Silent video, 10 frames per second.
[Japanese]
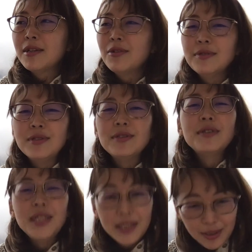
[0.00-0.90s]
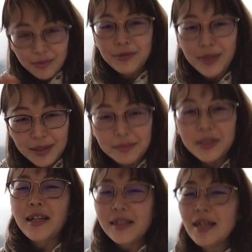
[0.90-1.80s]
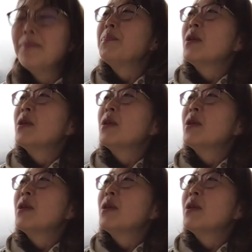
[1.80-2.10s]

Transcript: 共通の認識も増えるみたいなね、